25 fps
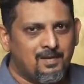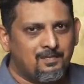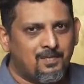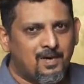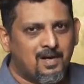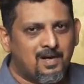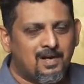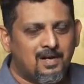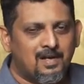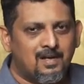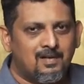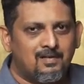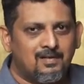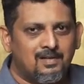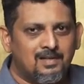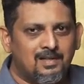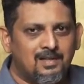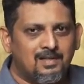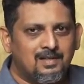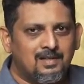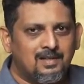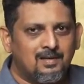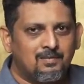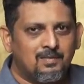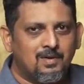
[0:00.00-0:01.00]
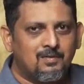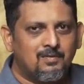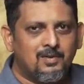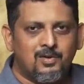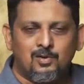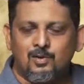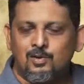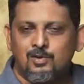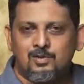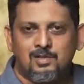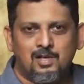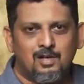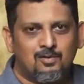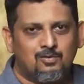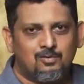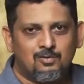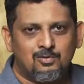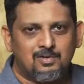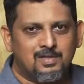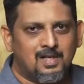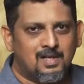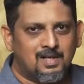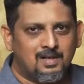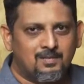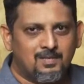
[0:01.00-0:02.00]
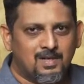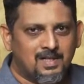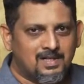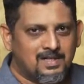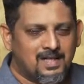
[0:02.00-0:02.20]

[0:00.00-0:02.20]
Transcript: பண்ண வந்து நம்ம வினோத் தான் கொடுத்தாரு நம்ம